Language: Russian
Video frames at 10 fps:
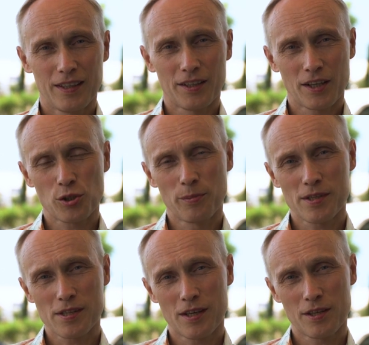И так, чтобы
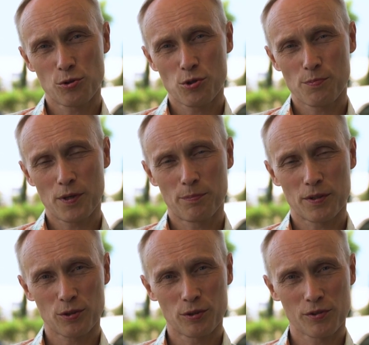настоящий успех
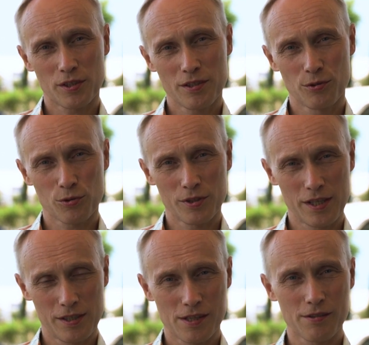пришел в жизнь, нужно
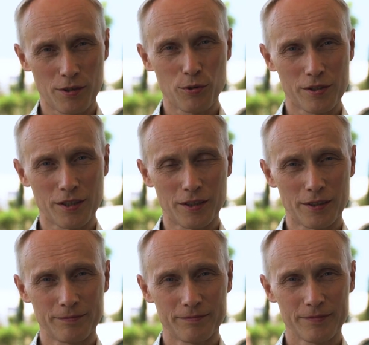найти свое дело.